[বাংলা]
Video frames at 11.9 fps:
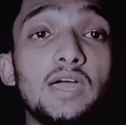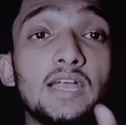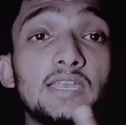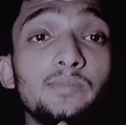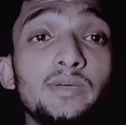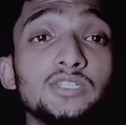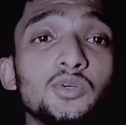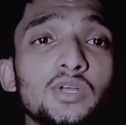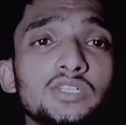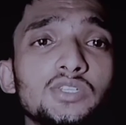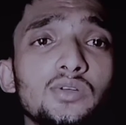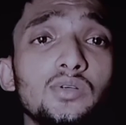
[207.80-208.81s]
একটি মেয়ের
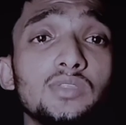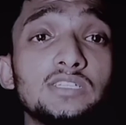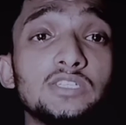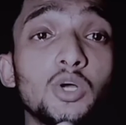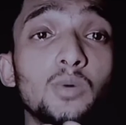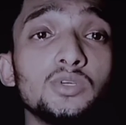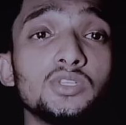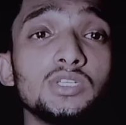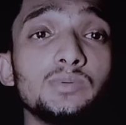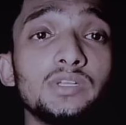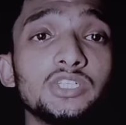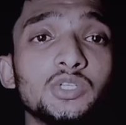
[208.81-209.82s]
সুখের জন্য তার সমস্ত
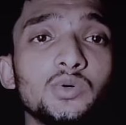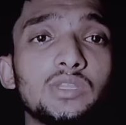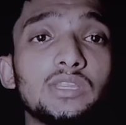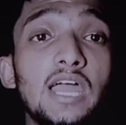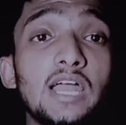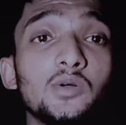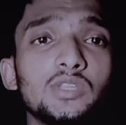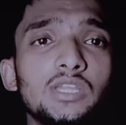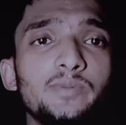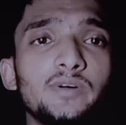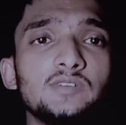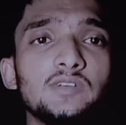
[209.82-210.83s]
জীবনের সুখ ত্যাগ
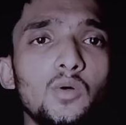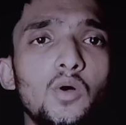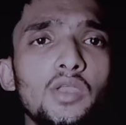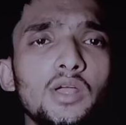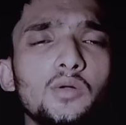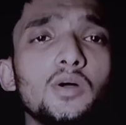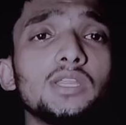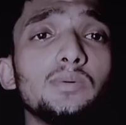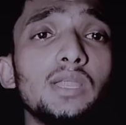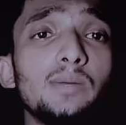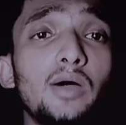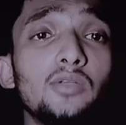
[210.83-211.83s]
করতে পারবে অনেক কথা
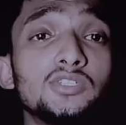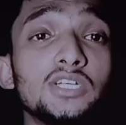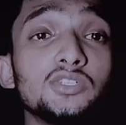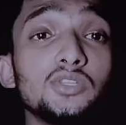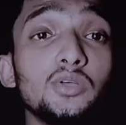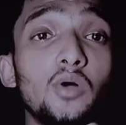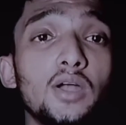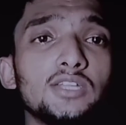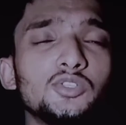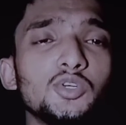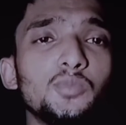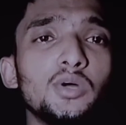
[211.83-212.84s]
বলা মানুষটা যদি
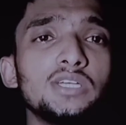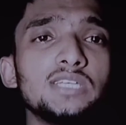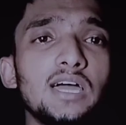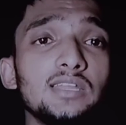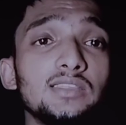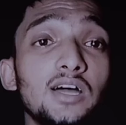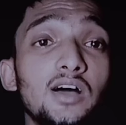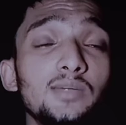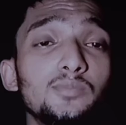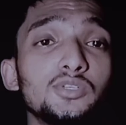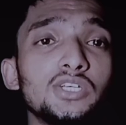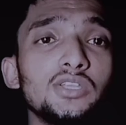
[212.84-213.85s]
হঠাৎ চুপ হয়ে যায়
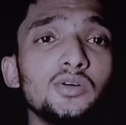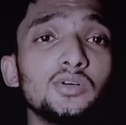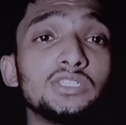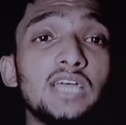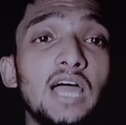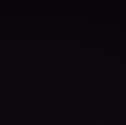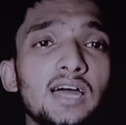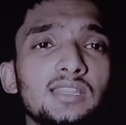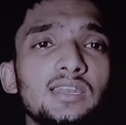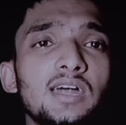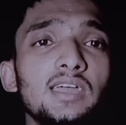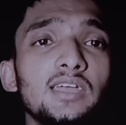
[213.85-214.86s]
তাহলে বুঝে নিও সে
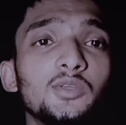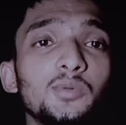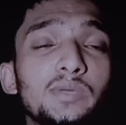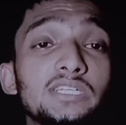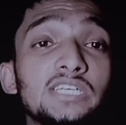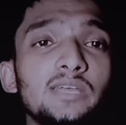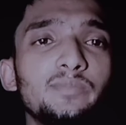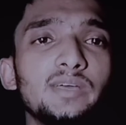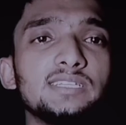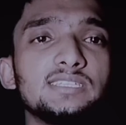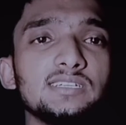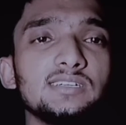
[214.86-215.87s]
আঘাতটা একটু বেশিই
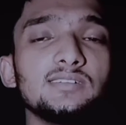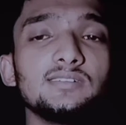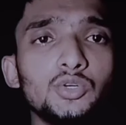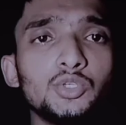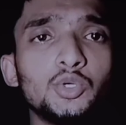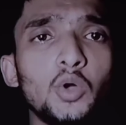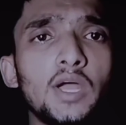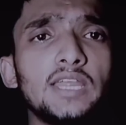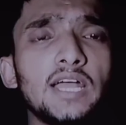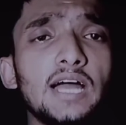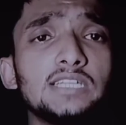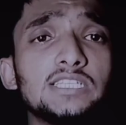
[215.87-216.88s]
পেয়েছে সুখে
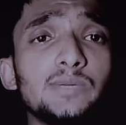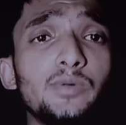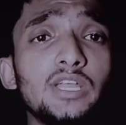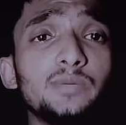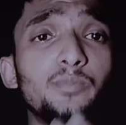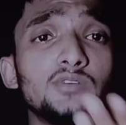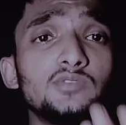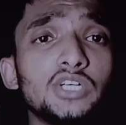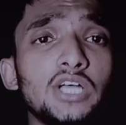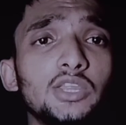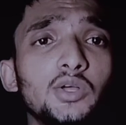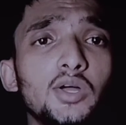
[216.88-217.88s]
থাকা জীবনের বড়
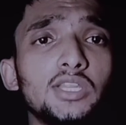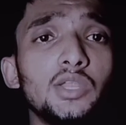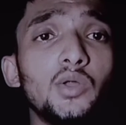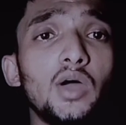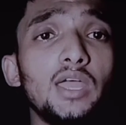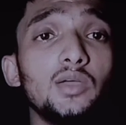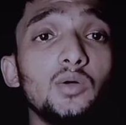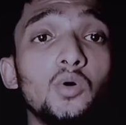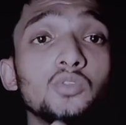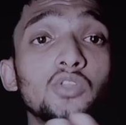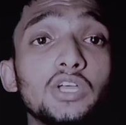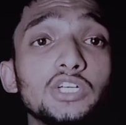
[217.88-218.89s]
সার্থকতা নয়
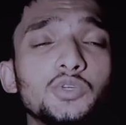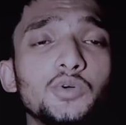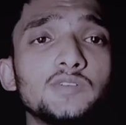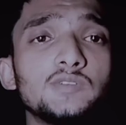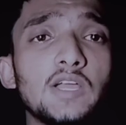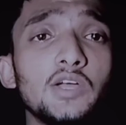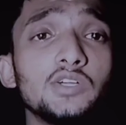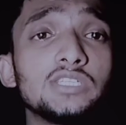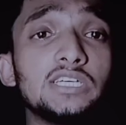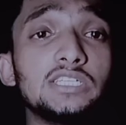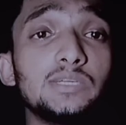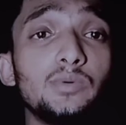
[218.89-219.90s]
অন্যকে সুখে থাকা
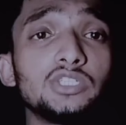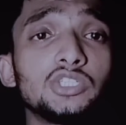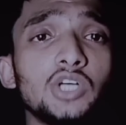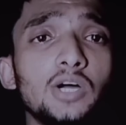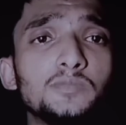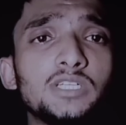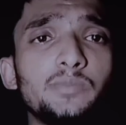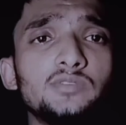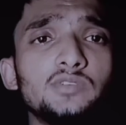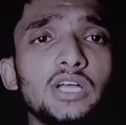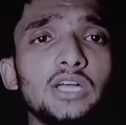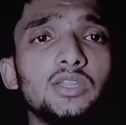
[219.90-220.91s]
হচ্ছে জীবনের সবচেয়ে
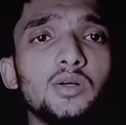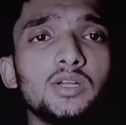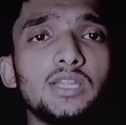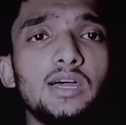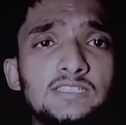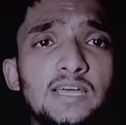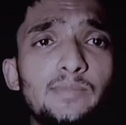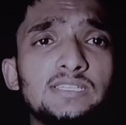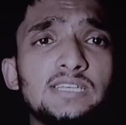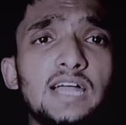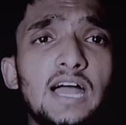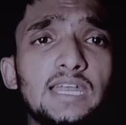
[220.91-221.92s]
বড় সার্থকতা যে
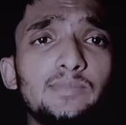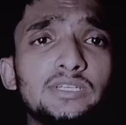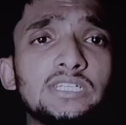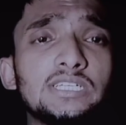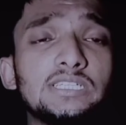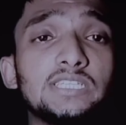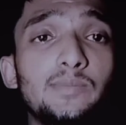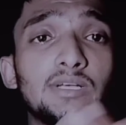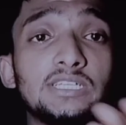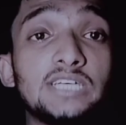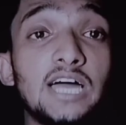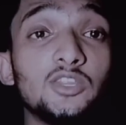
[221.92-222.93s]
মাসে কাটা বেশি সে
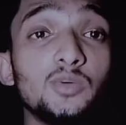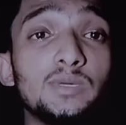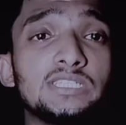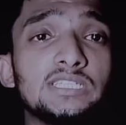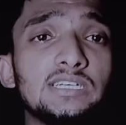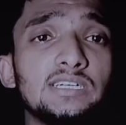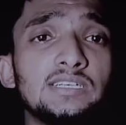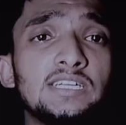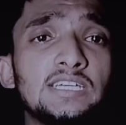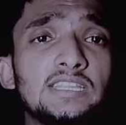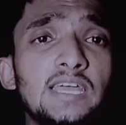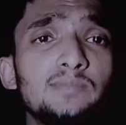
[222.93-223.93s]
মাসে স্বাদও বেশি
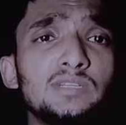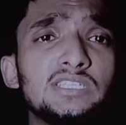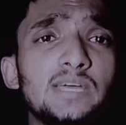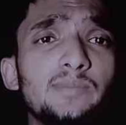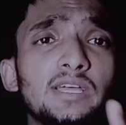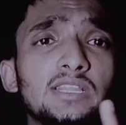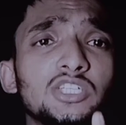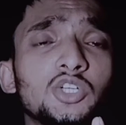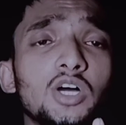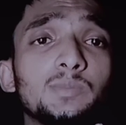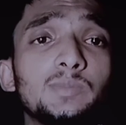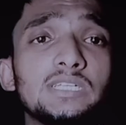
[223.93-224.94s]
ঠিক তেমনি যে ব্যক্তি
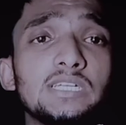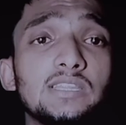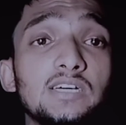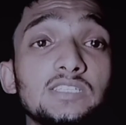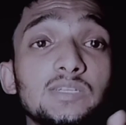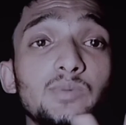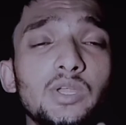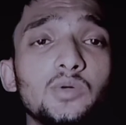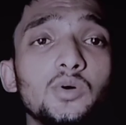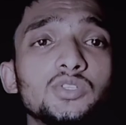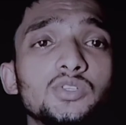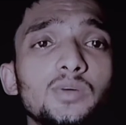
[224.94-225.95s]
সব বেশি তার জীবনে
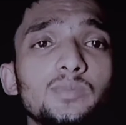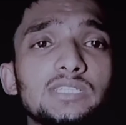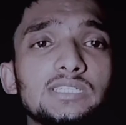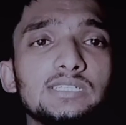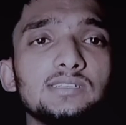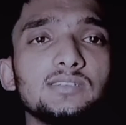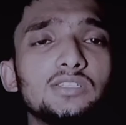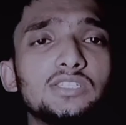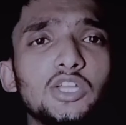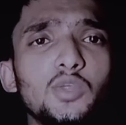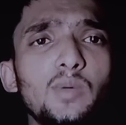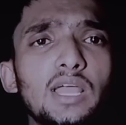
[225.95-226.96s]
কষ্টও বেশি
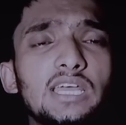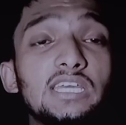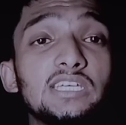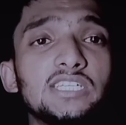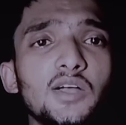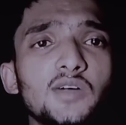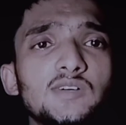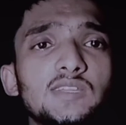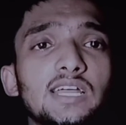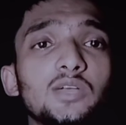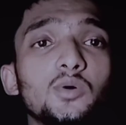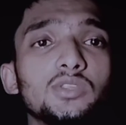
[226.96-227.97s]
যে তোমাকে হিংসা করবে
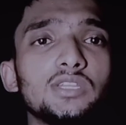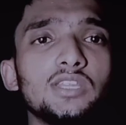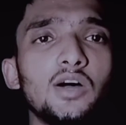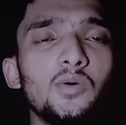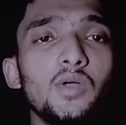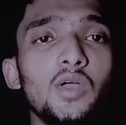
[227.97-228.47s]
তাকে করতে দাও